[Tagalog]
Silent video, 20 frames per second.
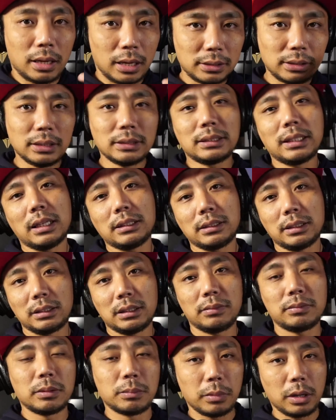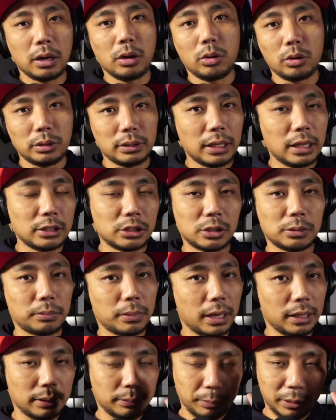kasing sensitive ng mga
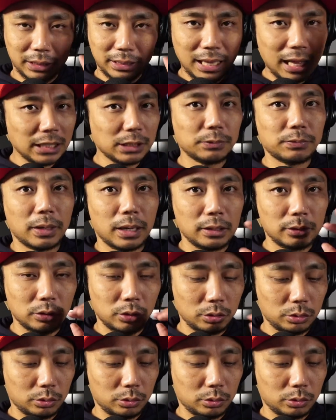condenser mic. But that's fine.